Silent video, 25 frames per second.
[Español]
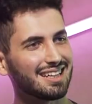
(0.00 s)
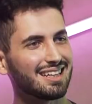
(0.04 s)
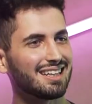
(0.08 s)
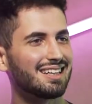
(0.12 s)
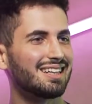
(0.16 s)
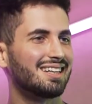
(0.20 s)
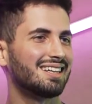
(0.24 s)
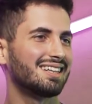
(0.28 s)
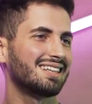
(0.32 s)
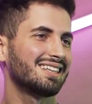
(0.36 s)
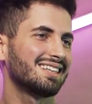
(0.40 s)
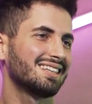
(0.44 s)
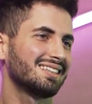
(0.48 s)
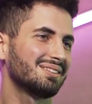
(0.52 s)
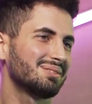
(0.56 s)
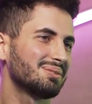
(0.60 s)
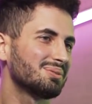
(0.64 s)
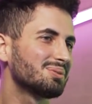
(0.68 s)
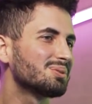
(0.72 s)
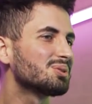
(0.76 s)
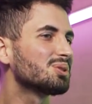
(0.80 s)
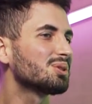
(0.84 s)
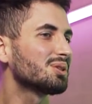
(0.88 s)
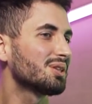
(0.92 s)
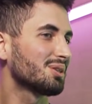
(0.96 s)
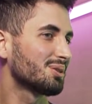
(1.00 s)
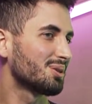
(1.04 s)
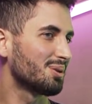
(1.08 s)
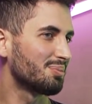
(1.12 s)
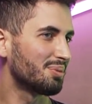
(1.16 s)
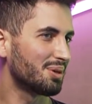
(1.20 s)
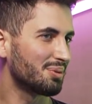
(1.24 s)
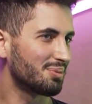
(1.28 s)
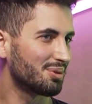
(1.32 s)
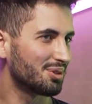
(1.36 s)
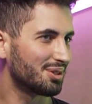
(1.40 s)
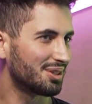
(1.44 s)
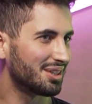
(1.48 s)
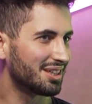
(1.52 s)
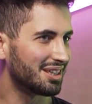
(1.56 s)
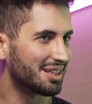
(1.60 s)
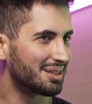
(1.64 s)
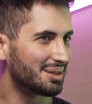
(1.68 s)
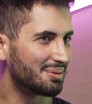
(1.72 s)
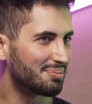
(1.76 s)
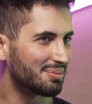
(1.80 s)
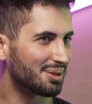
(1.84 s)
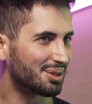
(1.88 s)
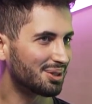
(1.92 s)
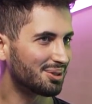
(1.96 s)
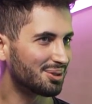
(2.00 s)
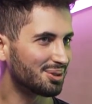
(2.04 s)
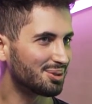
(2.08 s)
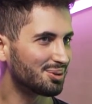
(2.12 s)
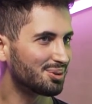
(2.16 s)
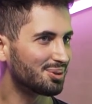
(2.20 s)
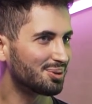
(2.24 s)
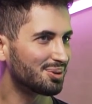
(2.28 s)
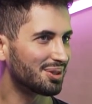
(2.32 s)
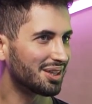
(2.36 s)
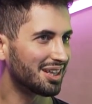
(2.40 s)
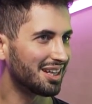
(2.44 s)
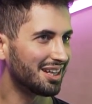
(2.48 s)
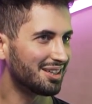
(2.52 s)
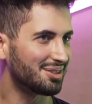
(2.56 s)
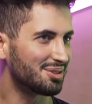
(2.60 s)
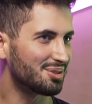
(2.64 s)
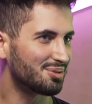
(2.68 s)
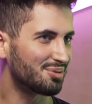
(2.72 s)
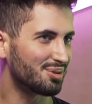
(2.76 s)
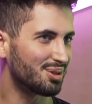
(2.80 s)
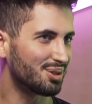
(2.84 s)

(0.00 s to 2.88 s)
ah que yo tengo el premio de mejor youtuber del año de